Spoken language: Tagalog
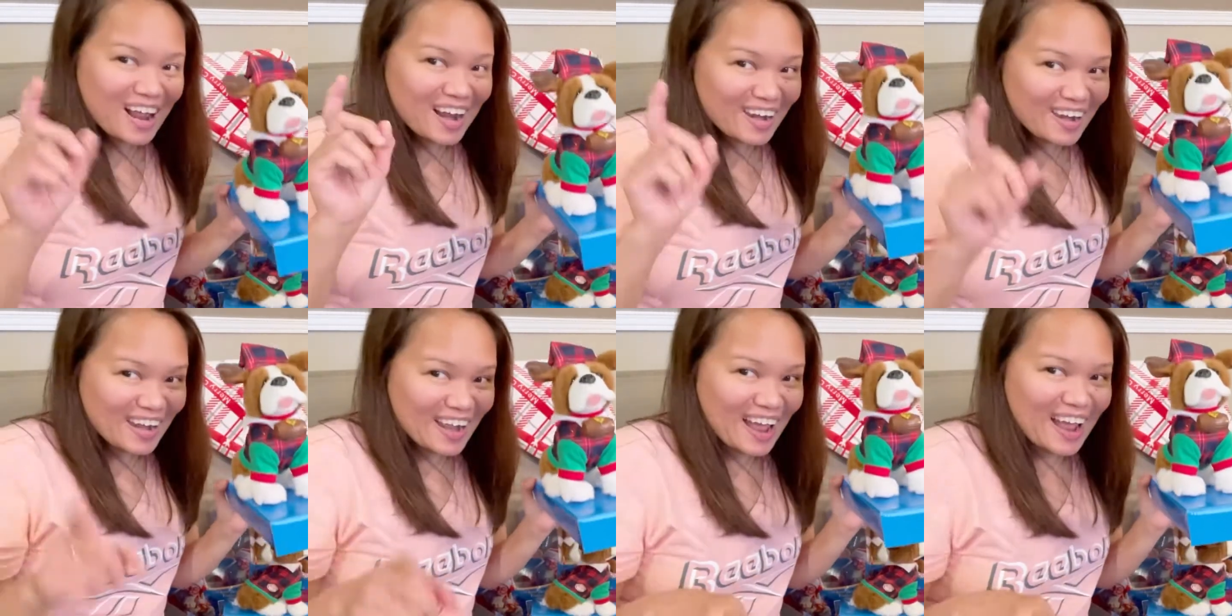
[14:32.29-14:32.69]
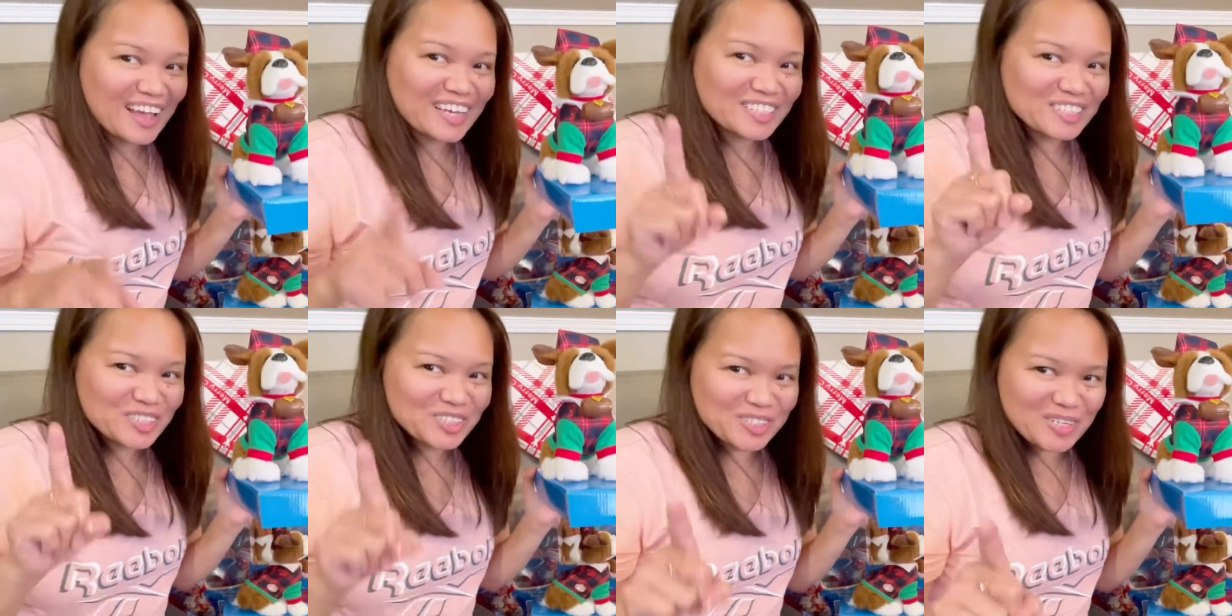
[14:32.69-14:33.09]
like,
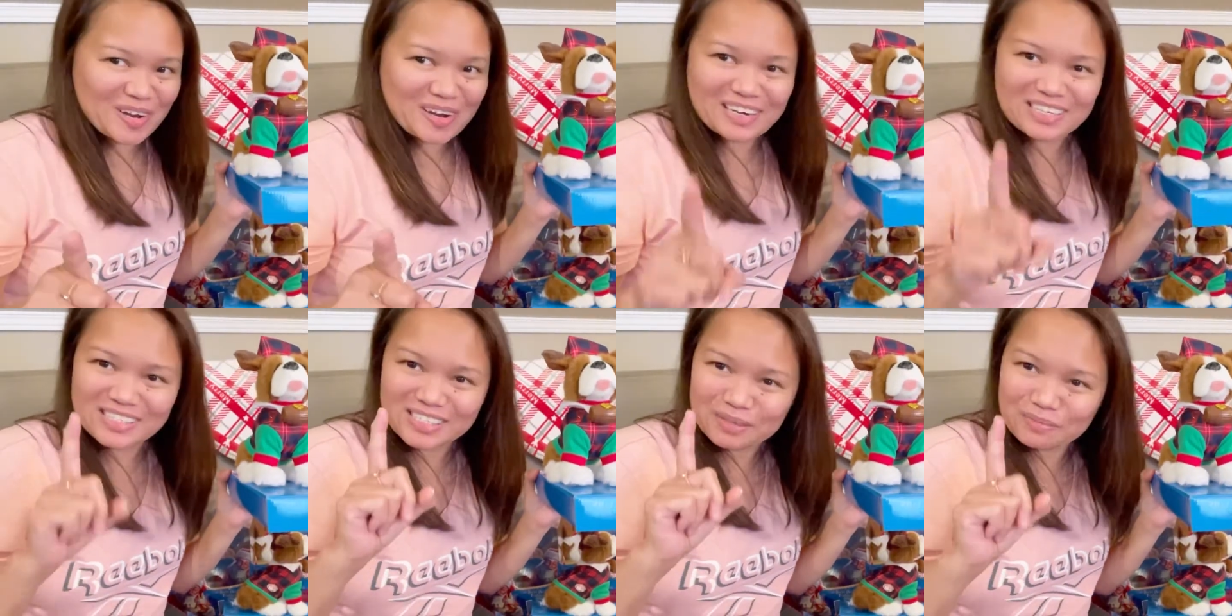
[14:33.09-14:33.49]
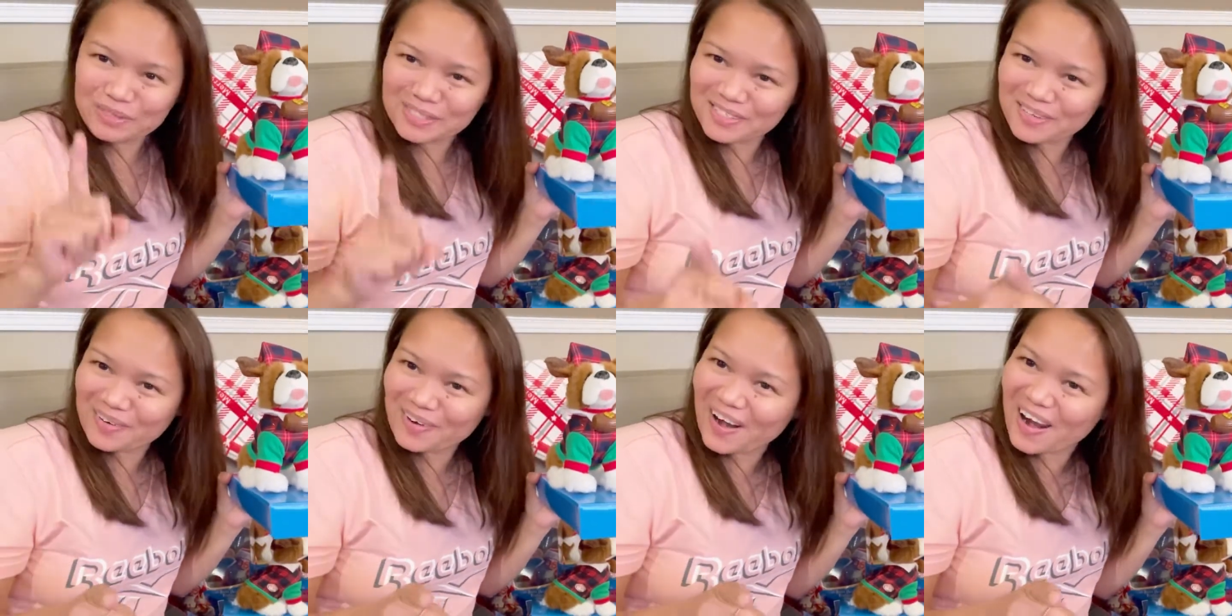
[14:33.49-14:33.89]
share, and
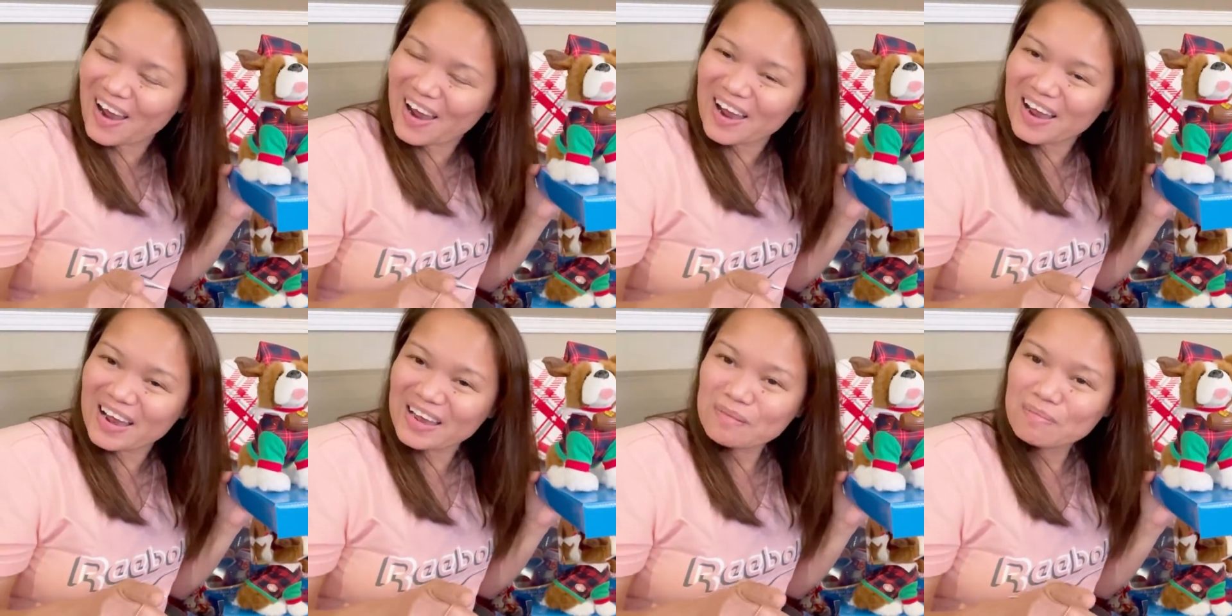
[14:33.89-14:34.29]
subscribe.